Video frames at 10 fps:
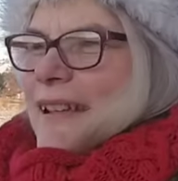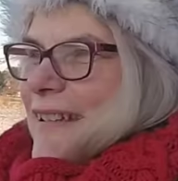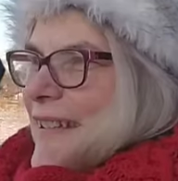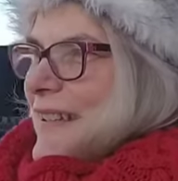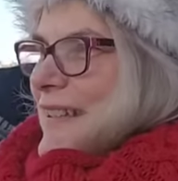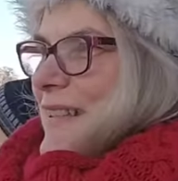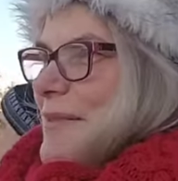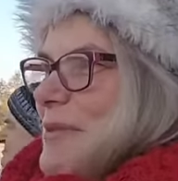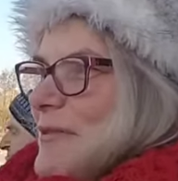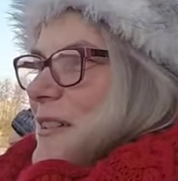I tak z
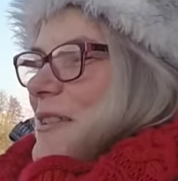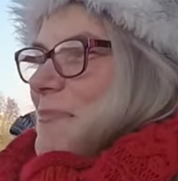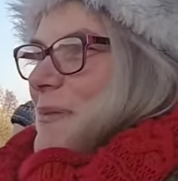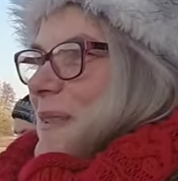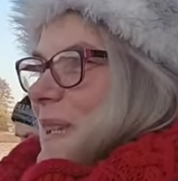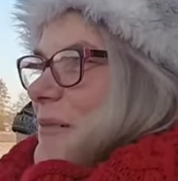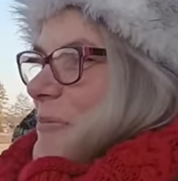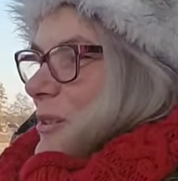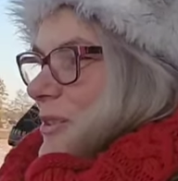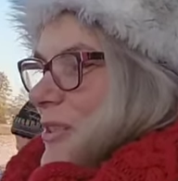kimś właśnie
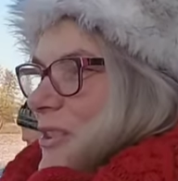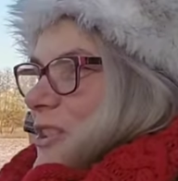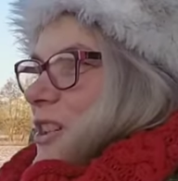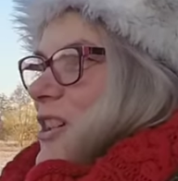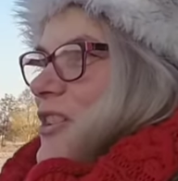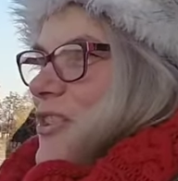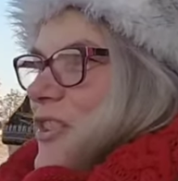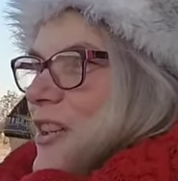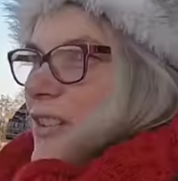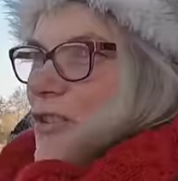pisałam odnośnie
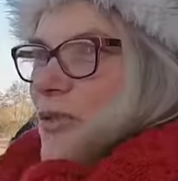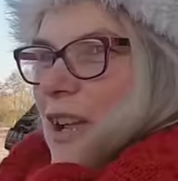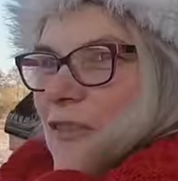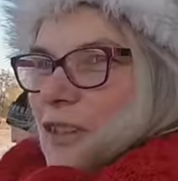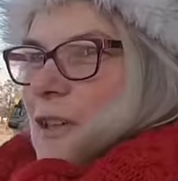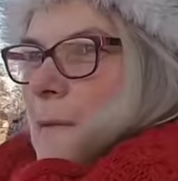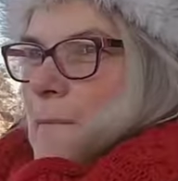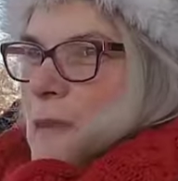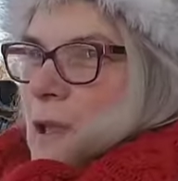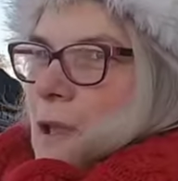żurawi,
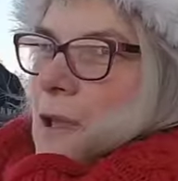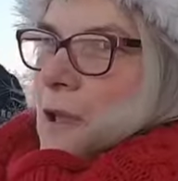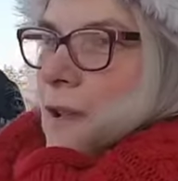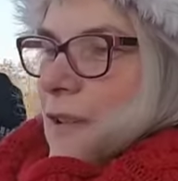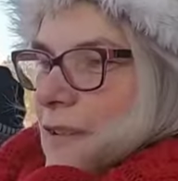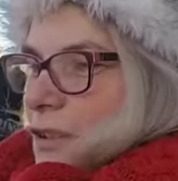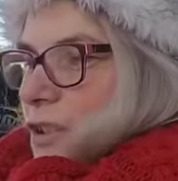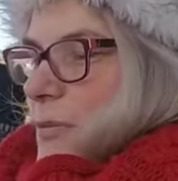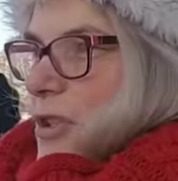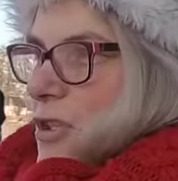i
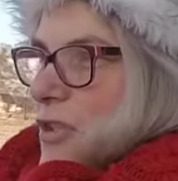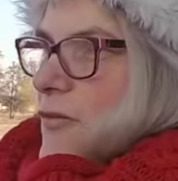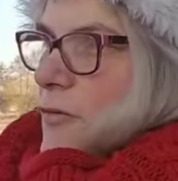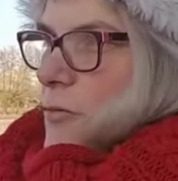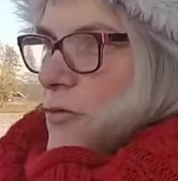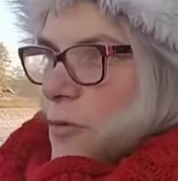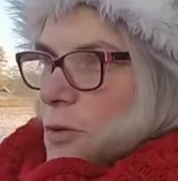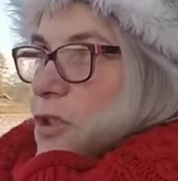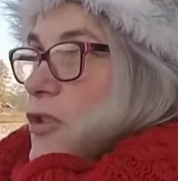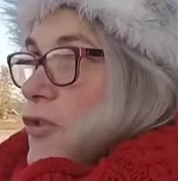ktoś tam się dziwił, mówi, no
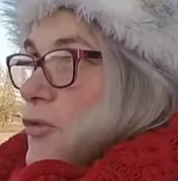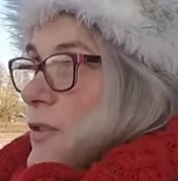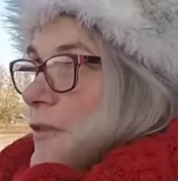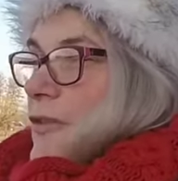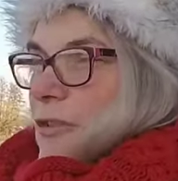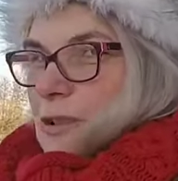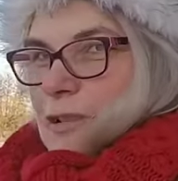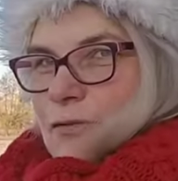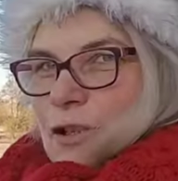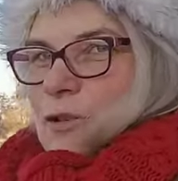przecież żurawie
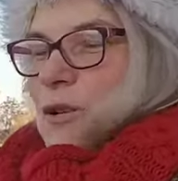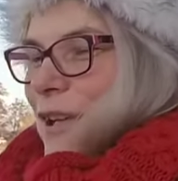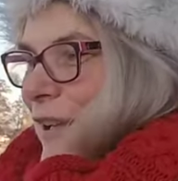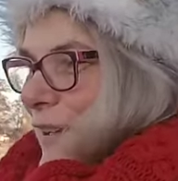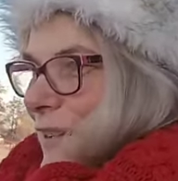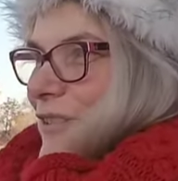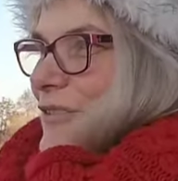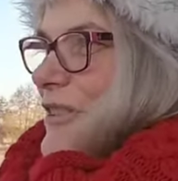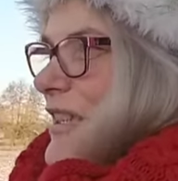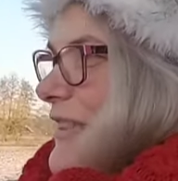odlatują.
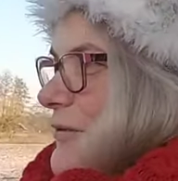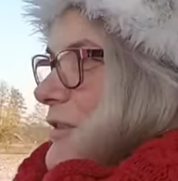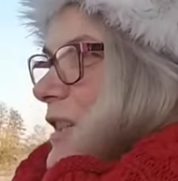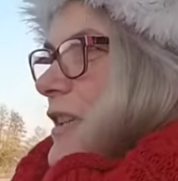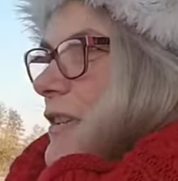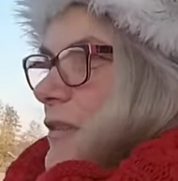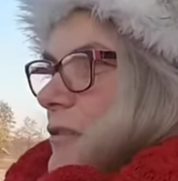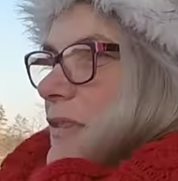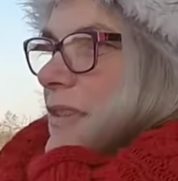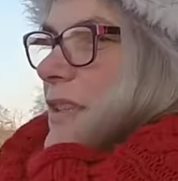U nas tutaj
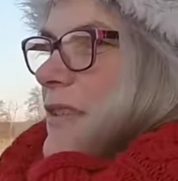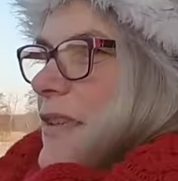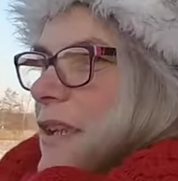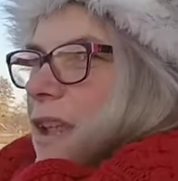ostatnie